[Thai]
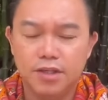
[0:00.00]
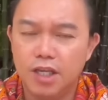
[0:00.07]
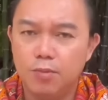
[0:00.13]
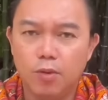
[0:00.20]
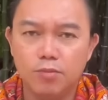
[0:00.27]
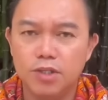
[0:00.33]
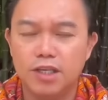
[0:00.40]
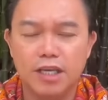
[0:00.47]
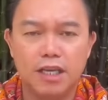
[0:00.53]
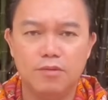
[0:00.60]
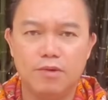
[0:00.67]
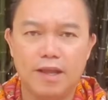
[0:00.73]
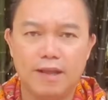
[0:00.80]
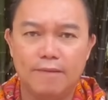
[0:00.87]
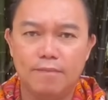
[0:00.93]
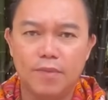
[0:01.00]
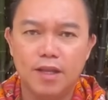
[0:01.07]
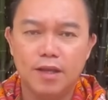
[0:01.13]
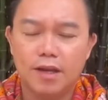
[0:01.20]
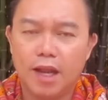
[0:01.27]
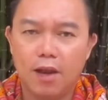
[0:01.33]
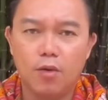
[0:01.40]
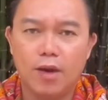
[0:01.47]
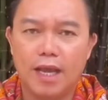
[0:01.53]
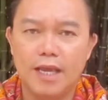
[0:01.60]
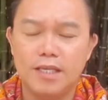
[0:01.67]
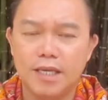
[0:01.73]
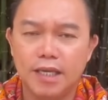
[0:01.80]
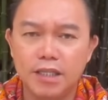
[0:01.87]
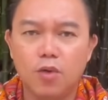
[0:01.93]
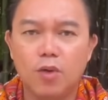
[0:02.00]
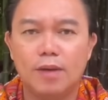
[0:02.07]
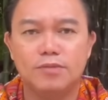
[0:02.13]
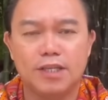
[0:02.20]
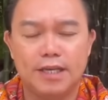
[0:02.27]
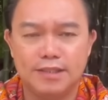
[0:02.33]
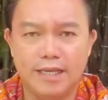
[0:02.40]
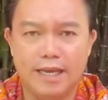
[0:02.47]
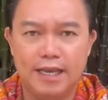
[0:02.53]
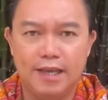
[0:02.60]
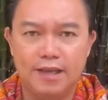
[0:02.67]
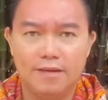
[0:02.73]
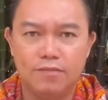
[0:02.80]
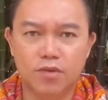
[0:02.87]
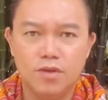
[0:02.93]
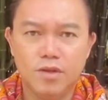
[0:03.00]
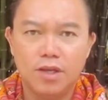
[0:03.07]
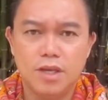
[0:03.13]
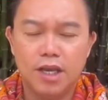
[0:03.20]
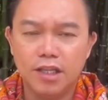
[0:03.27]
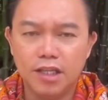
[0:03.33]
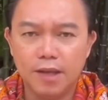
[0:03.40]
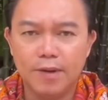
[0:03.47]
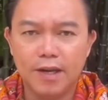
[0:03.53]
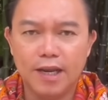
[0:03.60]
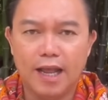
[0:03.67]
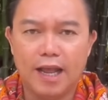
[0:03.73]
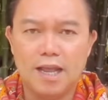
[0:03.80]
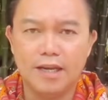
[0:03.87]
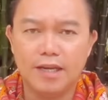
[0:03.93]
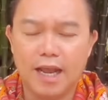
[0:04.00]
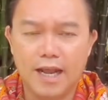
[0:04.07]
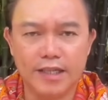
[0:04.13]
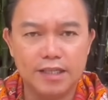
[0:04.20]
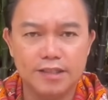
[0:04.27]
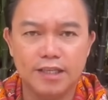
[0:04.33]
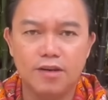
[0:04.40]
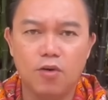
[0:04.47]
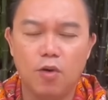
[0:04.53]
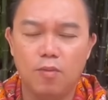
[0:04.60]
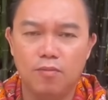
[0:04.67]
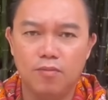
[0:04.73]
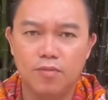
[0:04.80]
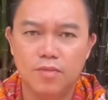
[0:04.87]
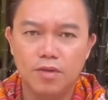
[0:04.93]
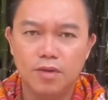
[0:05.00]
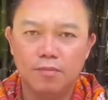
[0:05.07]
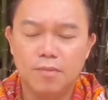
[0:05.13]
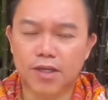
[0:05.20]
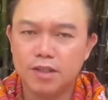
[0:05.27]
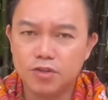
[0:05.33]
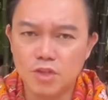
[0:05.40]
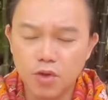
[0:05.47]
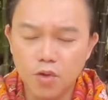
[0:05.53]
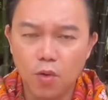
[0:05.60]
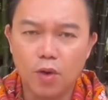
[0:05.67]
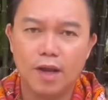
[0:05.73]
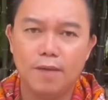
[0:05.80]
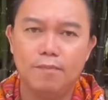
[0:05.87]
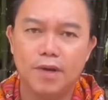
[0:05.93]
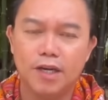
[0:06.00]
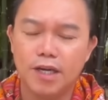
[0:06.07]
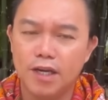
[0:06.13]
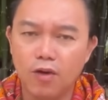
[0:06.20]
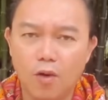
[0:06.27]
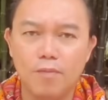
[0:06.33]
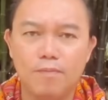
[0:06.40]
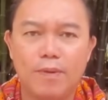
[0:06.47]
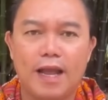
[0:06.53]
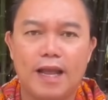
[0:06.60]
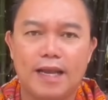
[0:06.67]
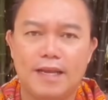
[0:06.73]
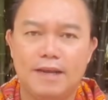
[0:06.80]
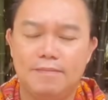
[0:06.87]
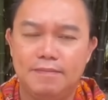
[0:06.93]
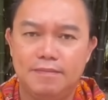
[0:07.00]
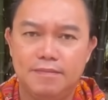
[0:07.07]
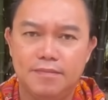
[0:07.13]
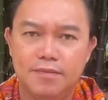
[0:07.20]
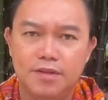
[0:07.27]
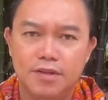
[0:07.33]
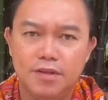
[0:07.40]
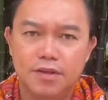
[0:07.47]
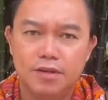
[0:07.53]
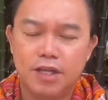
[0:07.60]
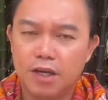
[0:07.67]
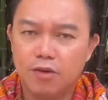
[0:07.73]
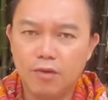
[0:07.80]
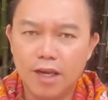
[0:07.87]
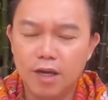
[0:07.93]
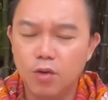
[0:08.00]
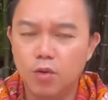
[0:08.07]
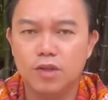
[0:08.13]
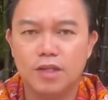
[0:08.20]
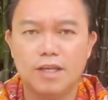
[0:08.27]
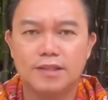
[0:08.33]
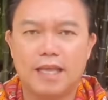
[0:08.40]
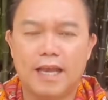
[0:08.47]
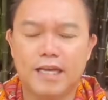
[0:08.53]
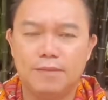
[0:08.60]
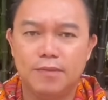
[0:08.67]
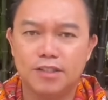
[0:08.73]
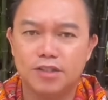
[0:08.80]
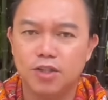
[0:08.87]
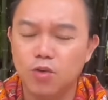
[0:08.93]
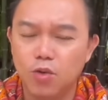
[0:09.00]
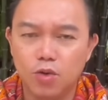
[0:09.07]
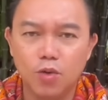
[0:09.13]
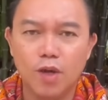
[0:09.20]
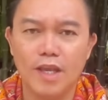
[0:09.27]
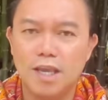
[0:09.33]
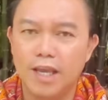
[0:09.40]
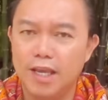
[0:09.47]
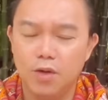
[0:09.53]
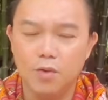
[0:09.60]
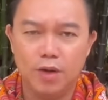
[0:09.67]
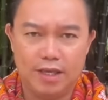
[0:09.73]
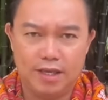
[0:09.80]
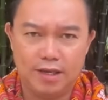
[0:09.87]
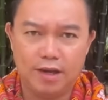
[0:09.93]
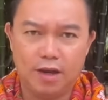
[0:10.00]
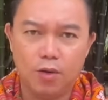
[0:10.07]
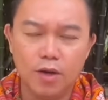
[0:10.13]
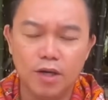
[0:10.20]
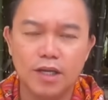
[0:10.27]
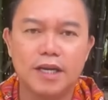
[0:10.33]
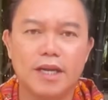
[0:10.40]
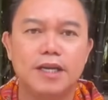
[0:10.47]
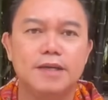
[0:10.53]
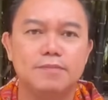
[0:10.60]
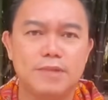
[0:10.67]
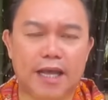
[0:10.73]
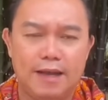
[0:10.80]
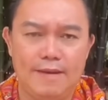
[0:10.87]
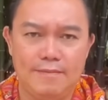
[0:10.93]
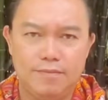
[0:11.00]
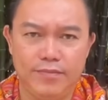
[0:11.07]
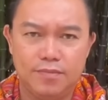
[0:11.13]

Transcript: นี่ผมจึงเห็นว่าก้าวไกลใช้ด้วยความสะใจ เห็นแต่ปัญหาด่าแต่สังคม มันสนุกครับมันขนองปากครับ เด็กวัยรุ่นต่างๆเนี่ยมันสนุกด้วยเฮด้วย เขาก็เลยเคลิ้มตาม